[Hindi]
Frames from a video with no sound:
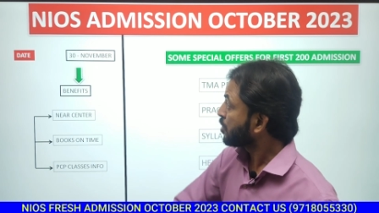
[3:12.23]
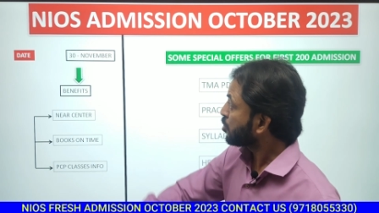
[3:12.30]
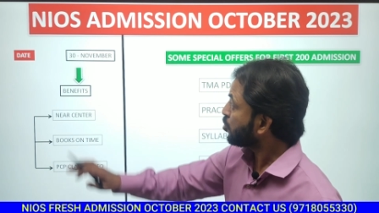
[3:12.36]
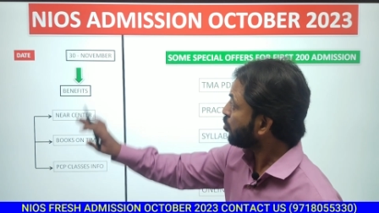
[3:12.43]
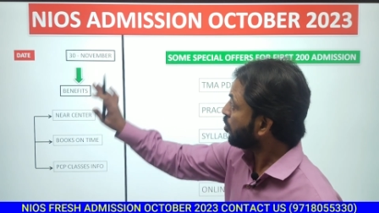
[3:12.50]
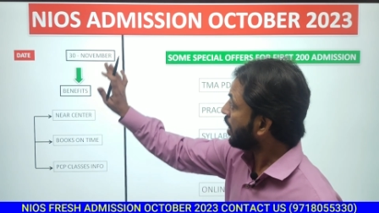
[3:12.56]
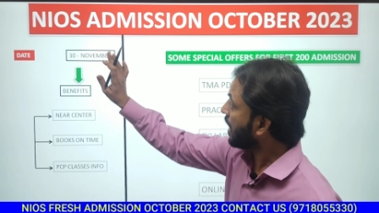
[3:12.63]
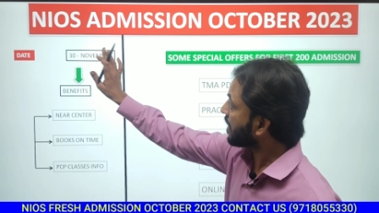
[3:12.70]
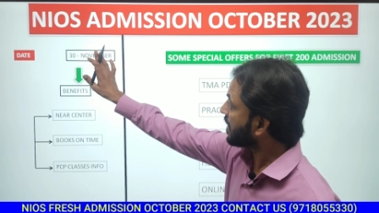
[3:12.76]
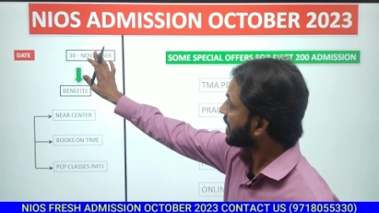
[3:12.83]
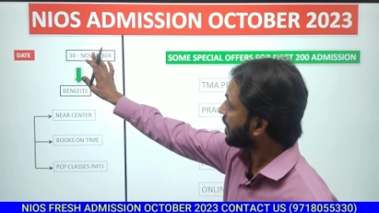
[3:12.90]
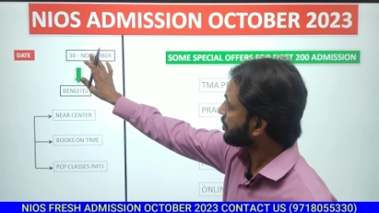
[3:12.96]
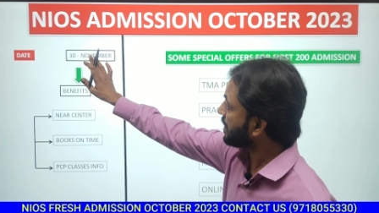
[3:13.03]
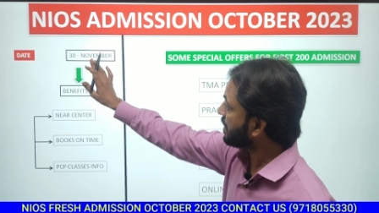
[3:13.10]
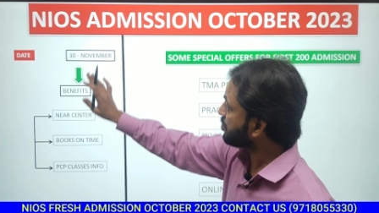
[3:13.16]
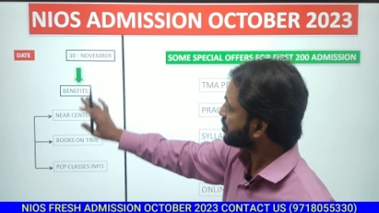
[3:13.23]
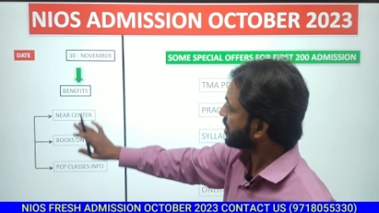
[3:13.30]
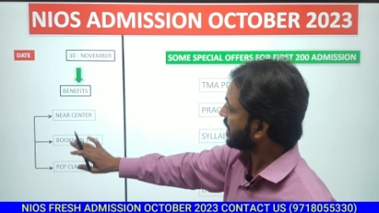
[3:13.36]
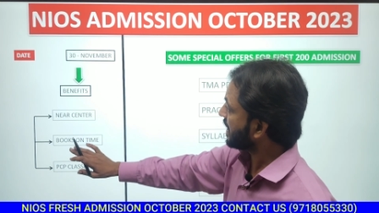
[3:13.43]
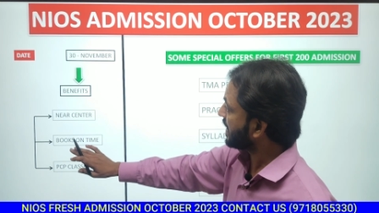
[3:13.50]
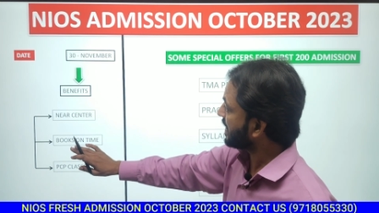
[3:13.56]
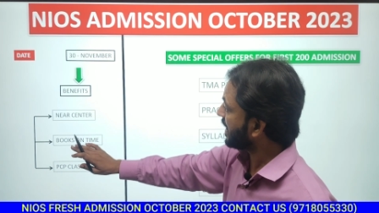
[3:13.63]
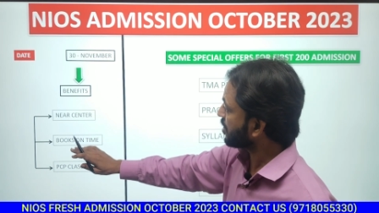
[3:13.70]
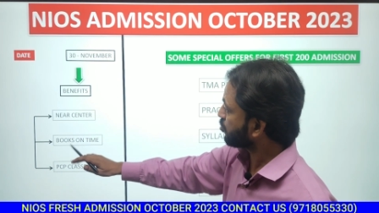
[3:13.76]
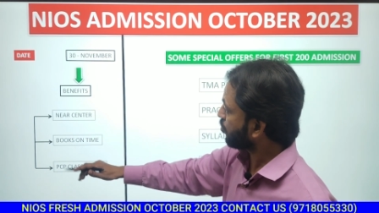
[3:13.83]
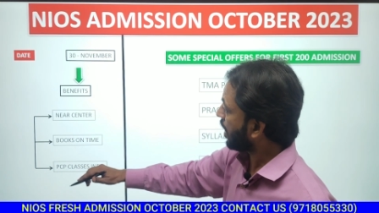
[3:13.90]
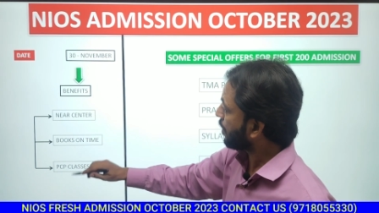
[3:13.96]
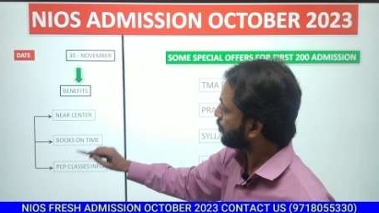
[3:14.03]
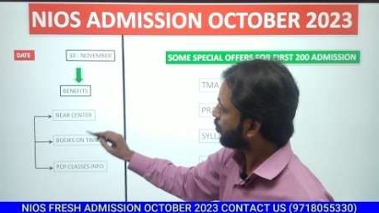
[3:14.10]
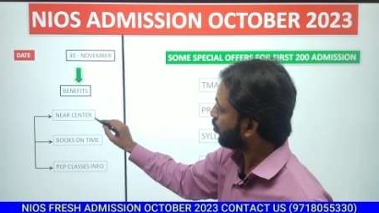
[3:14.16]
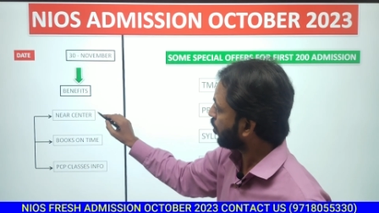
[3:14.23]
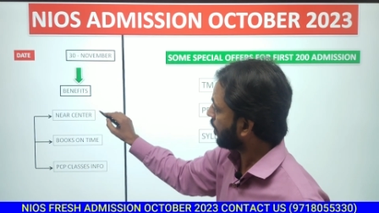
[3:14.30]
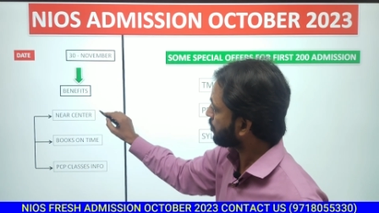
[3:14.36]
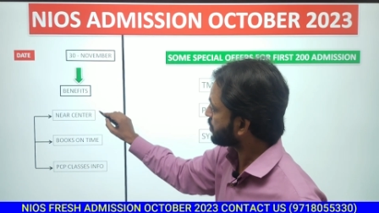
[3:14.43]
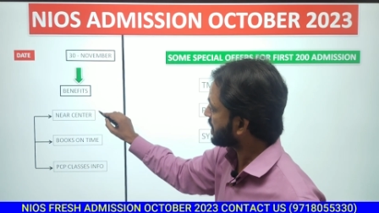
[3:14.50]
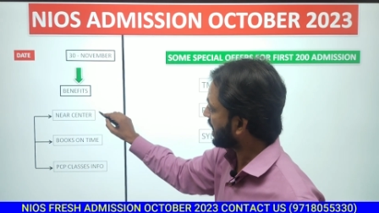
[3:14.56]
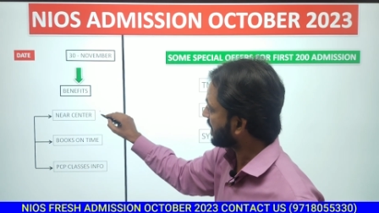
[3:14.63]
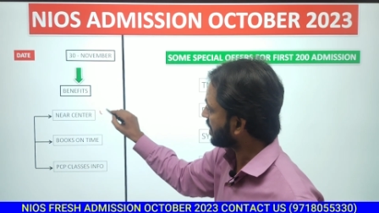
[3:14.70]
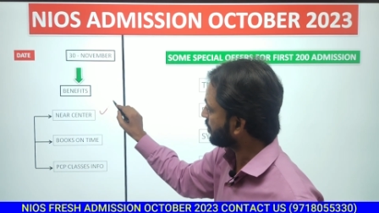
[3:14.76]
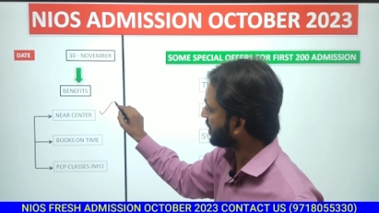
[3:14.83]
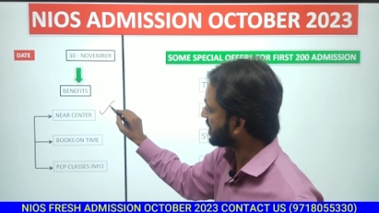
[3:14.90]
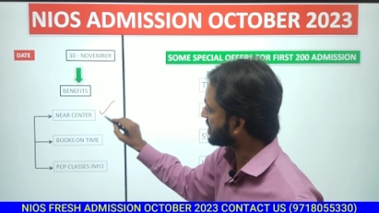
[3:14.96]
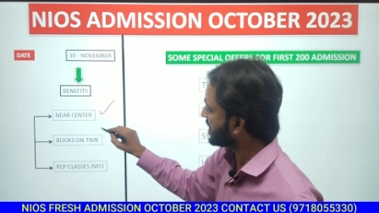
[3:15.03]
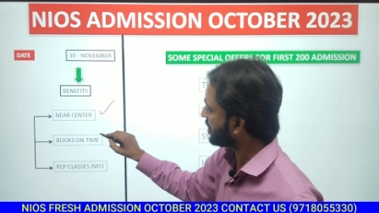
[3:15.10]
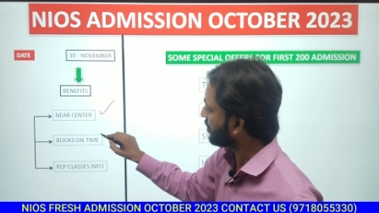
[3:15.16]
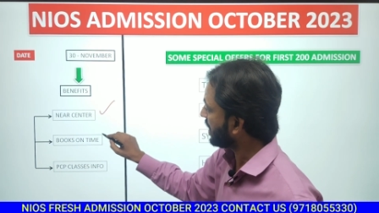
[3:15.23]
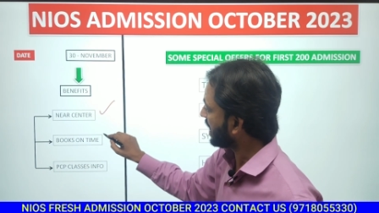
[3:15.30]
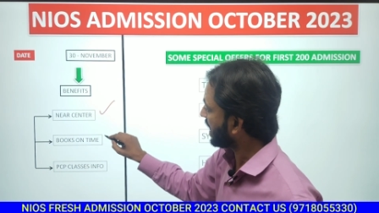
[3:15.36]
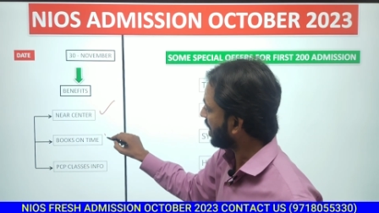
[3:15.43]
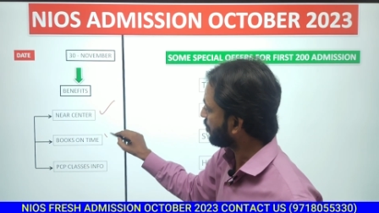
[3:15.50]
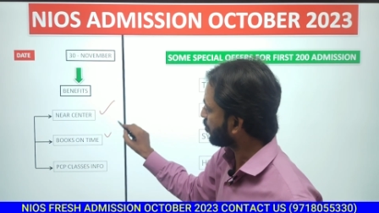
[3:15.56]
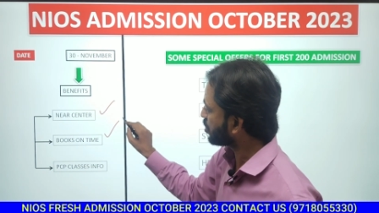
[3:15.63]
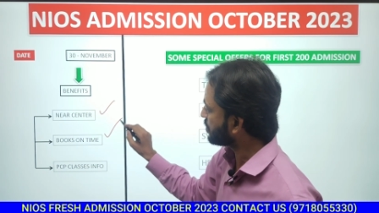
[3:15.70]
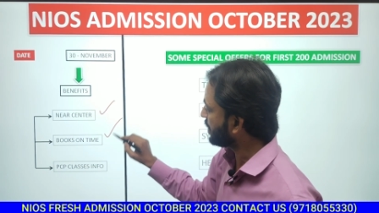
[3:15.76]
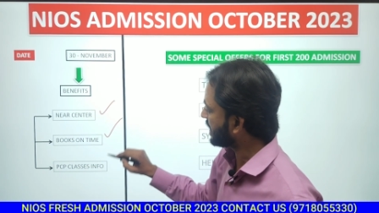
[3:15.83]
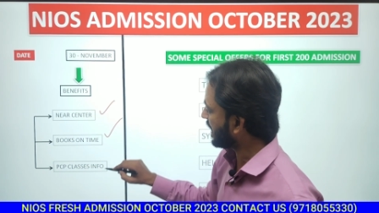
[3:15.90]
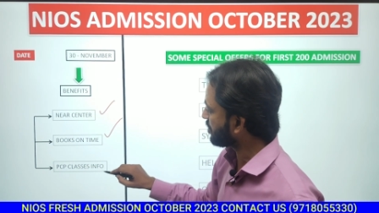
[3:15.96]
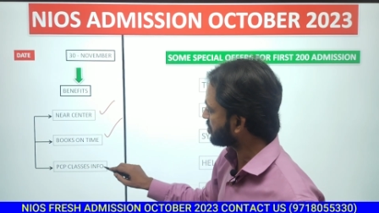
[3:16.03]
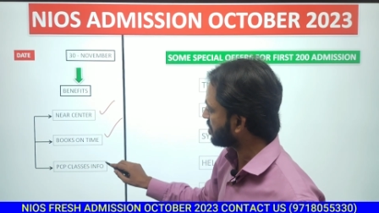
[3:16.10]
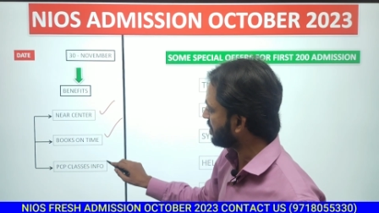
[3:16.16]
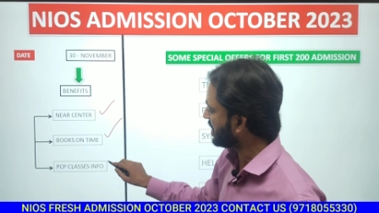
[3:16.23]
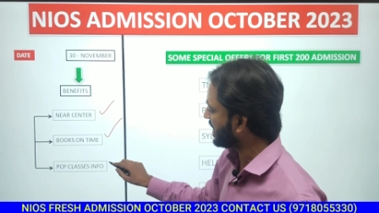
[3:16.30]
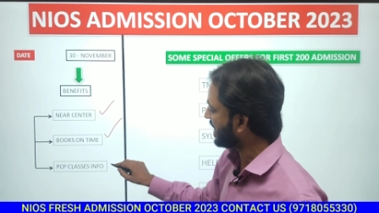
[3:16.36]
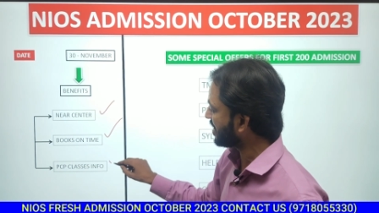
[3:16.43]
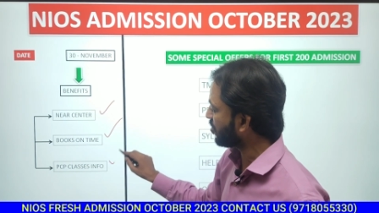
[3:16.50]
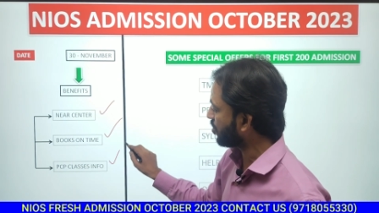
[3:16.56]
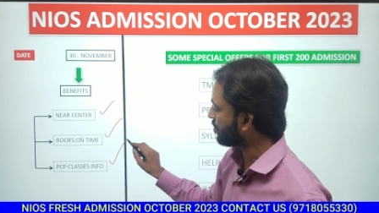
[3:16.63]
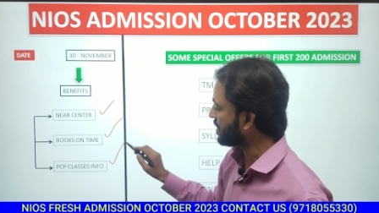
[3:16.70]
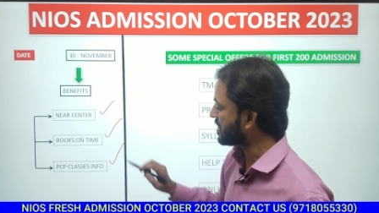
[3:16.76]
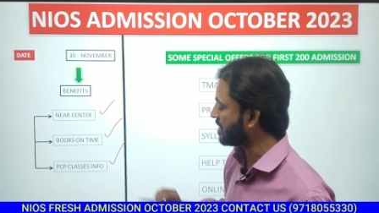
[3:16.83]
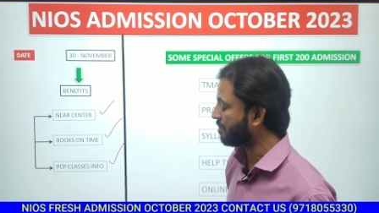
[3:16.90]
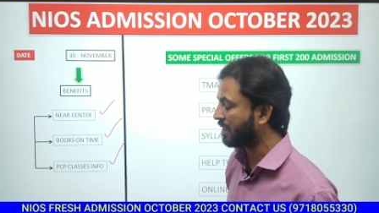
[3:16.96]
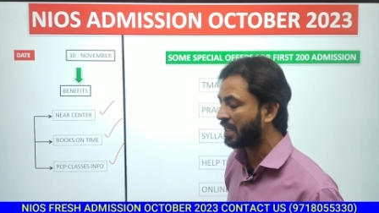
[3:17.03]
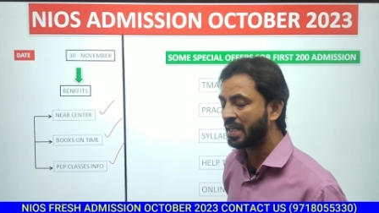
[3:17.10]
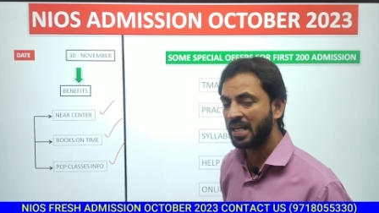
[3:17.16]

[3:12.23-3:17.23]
तो अगर आपने एडमिशन ले लिया तो आपको आप सेंटर भी नजदीक मिलेगा बुक्स भी टाइम से मिल जाएंगे और पीसीबी